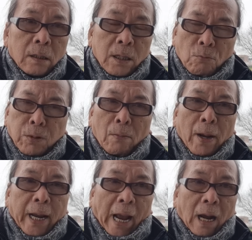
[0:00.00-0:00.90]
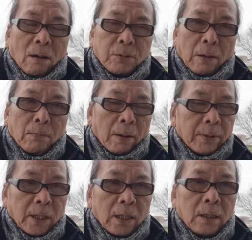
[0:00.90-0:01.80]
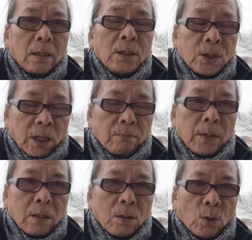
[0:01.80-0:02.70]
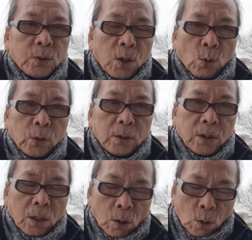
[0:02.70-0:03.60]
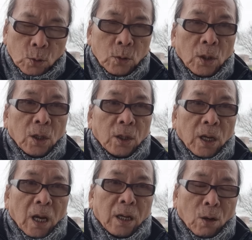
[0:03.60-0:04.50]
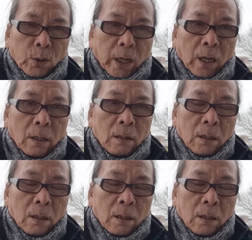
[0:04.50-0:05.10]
trong năm 2024 xem như con số zero về nội địa.